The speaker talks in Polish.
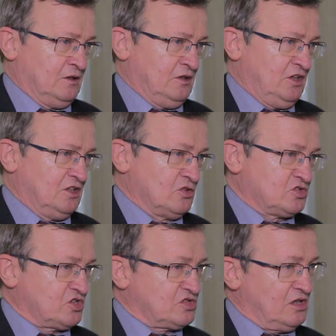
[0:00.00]
y, i
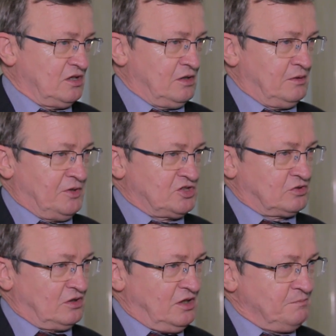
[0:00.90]
jednocześnie będzie
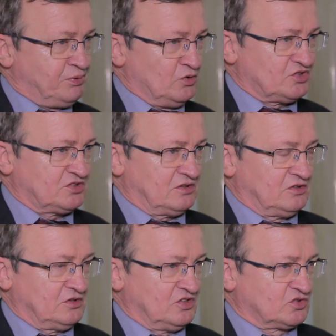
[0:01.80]
to impuls
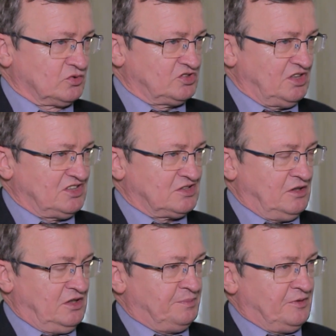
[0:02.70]
do dyskusji
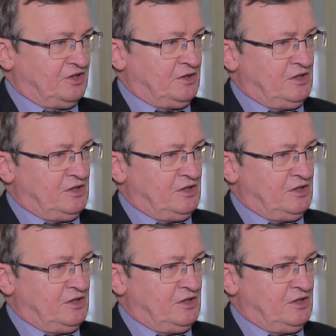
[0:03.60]
i, i,